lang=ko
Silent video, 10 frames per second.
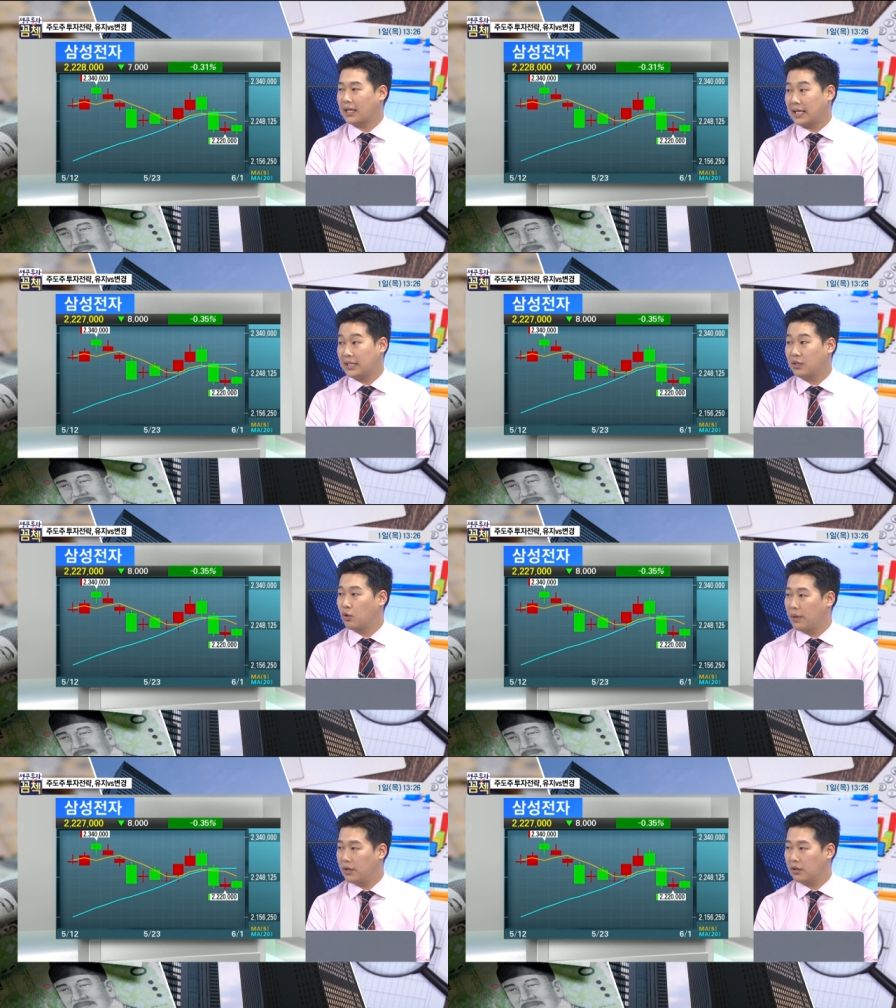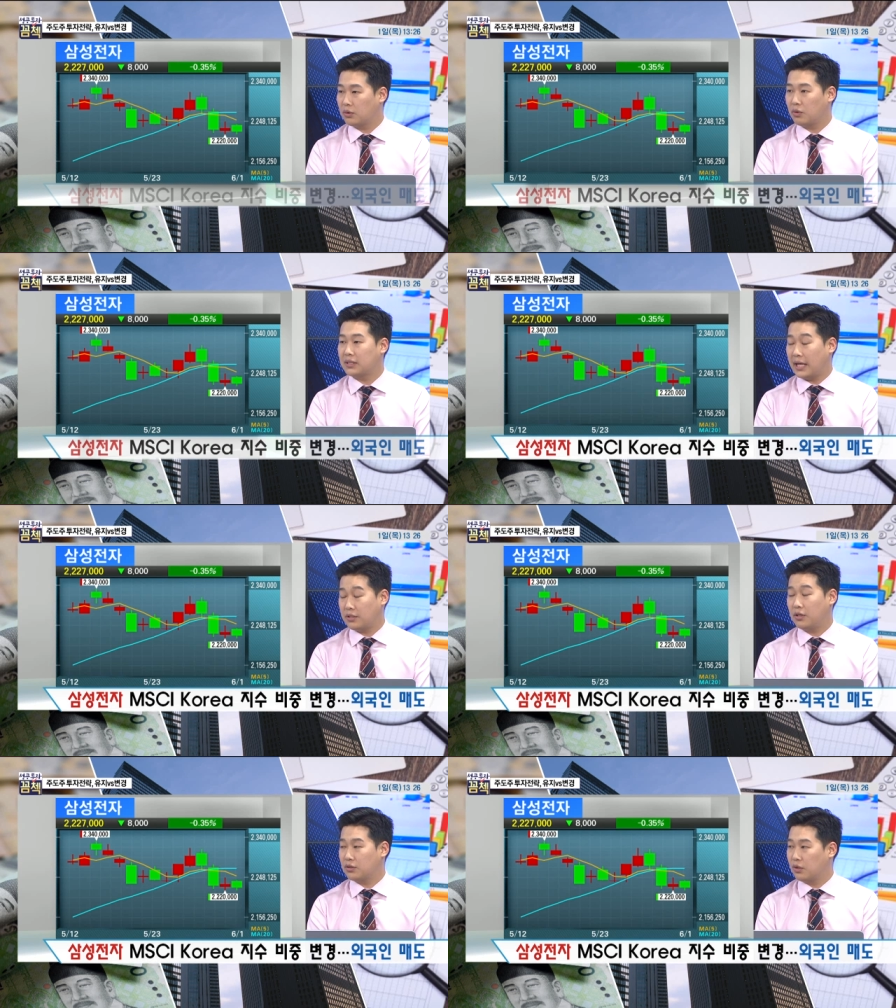약 4,500억 또는
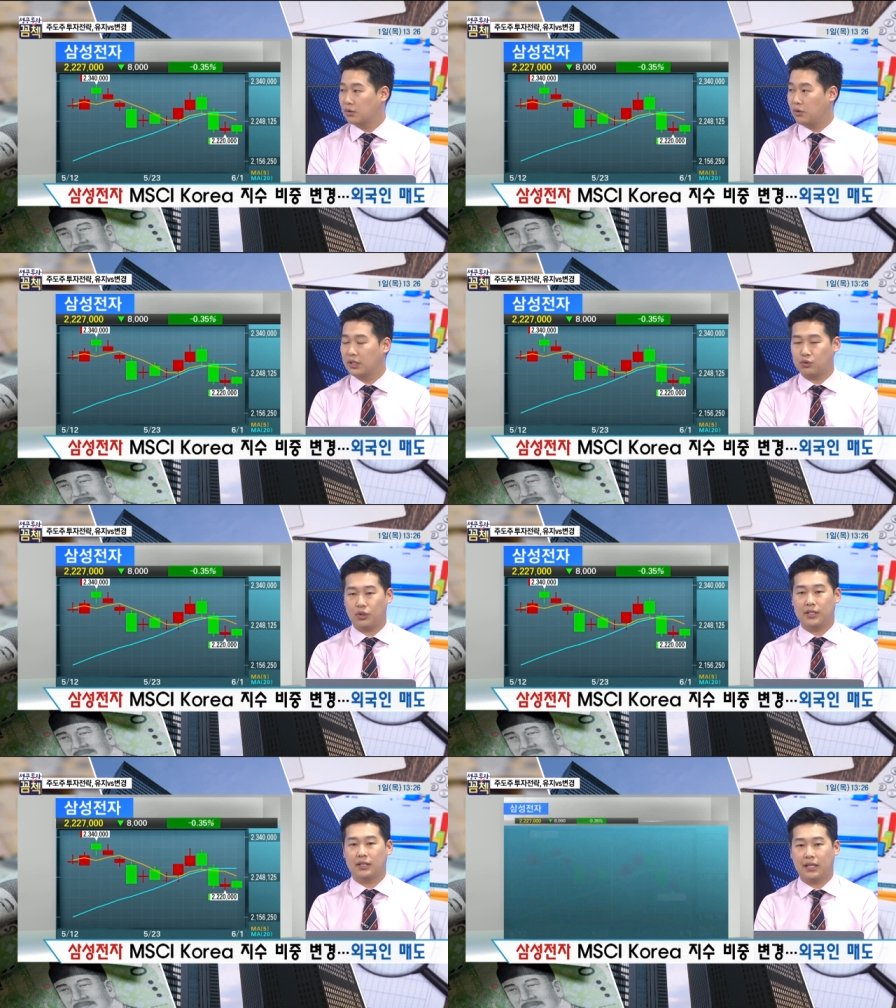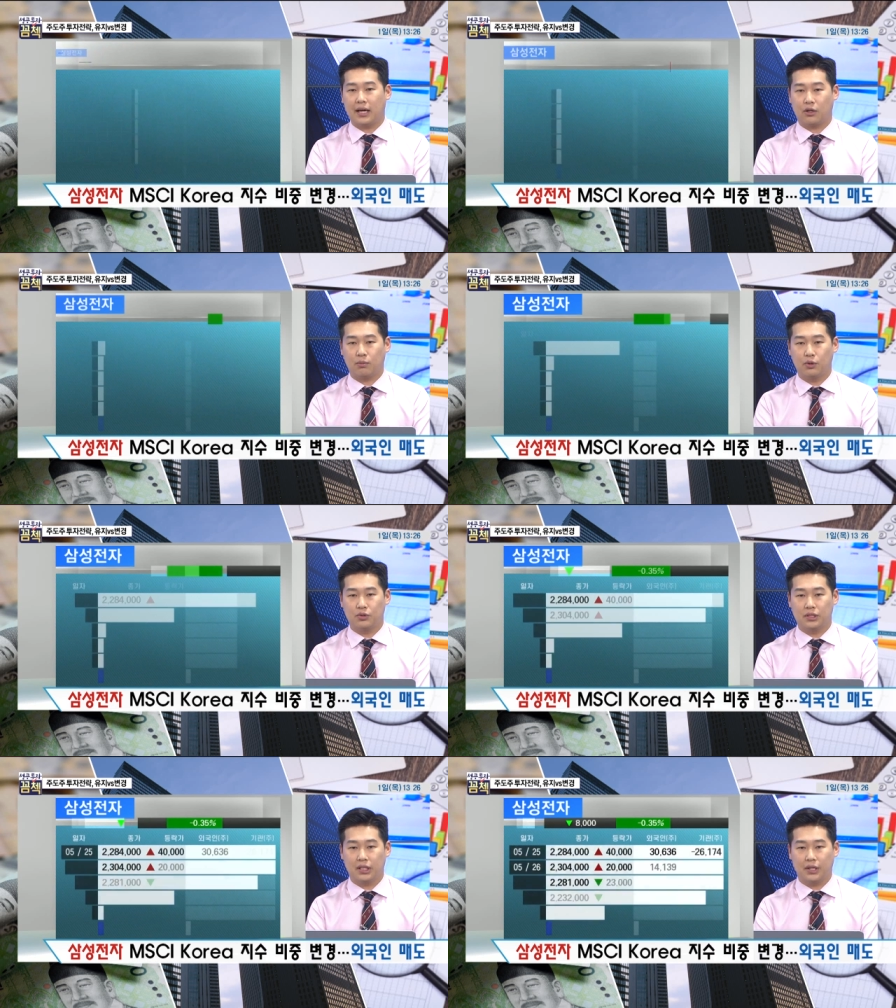4천억 정도 이렇게 출해됐다라고 볼
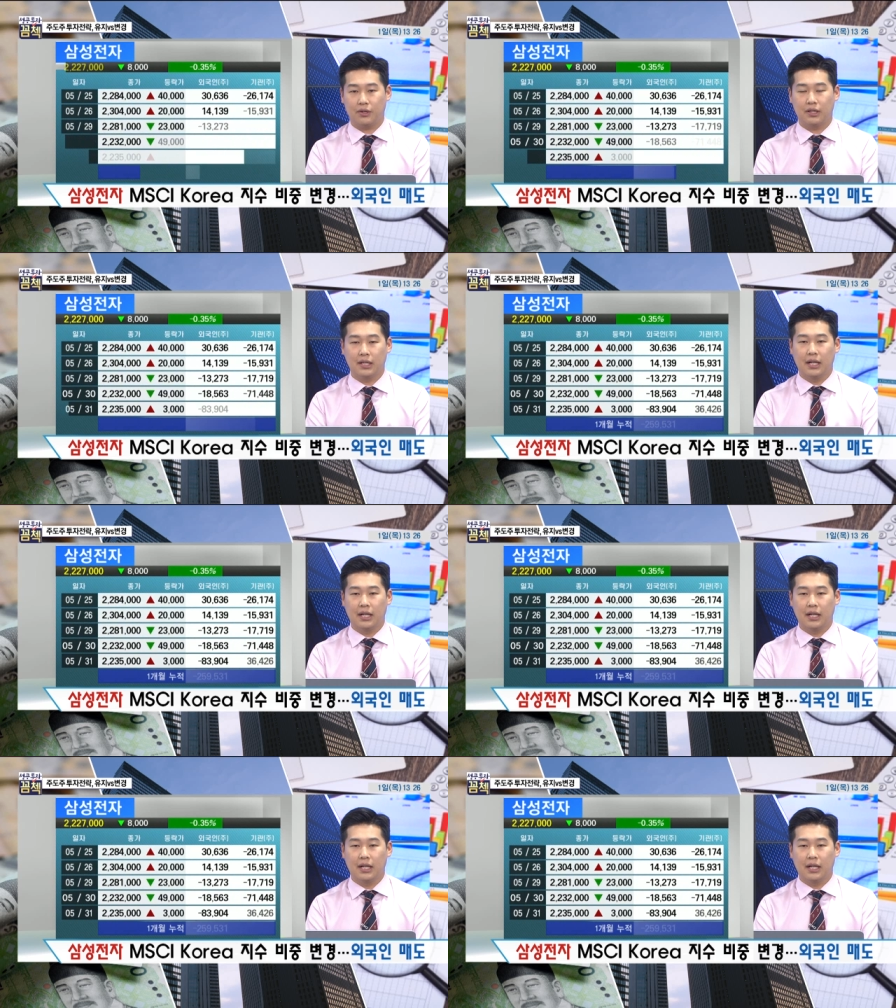수 있는데요.